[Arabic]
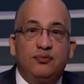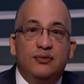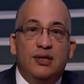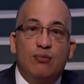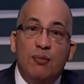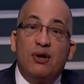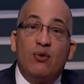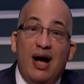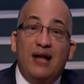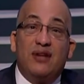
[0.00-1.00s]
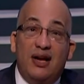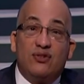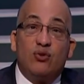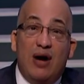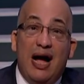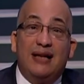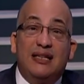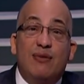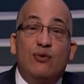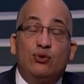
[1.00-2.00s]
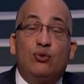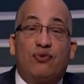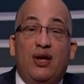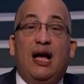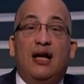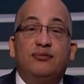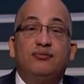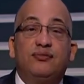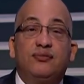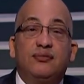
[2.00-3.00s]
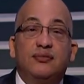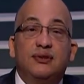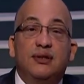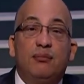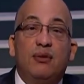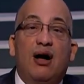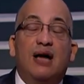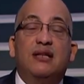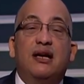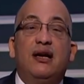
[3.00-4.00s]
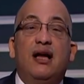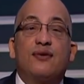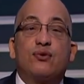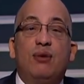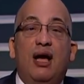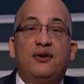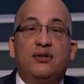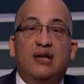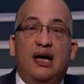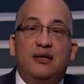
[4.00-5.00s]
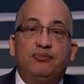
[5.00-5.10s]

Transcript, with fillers: ممكن واحد يحسد واحد يموته فيها بقدر الله سبحانه وتعالى